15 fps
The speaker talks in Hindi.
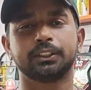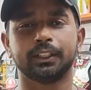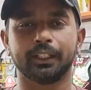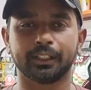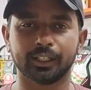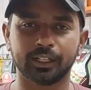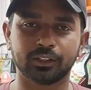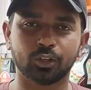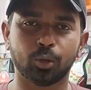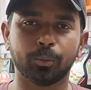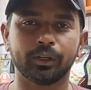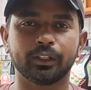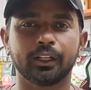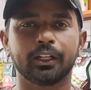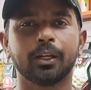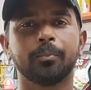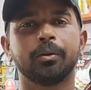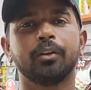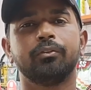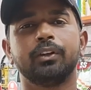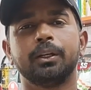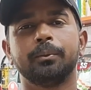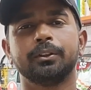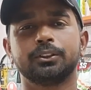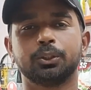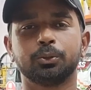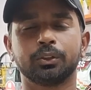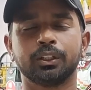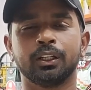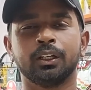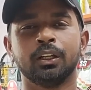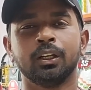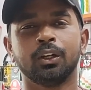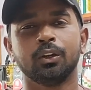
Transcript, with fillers: शेयर करें कमेंट करके अपना फीडबैक जरूर दें